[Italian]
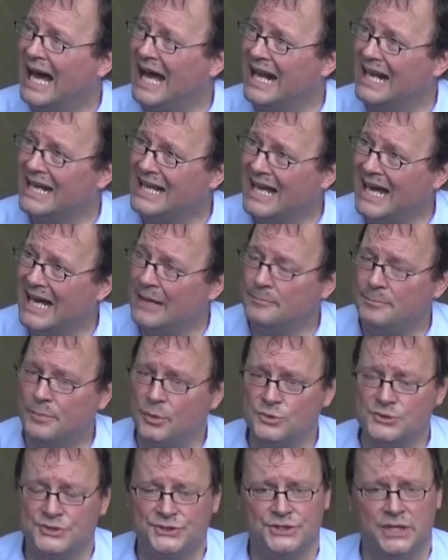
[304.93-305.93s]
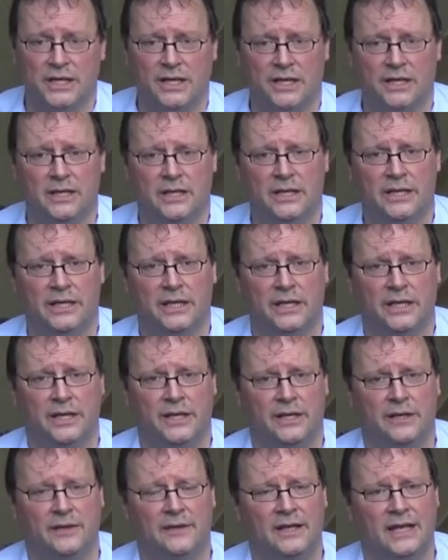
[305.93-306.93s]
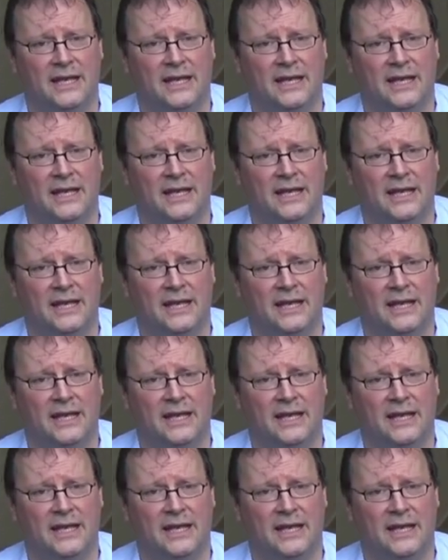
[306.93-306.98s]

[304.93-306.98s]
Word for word: al campus eh,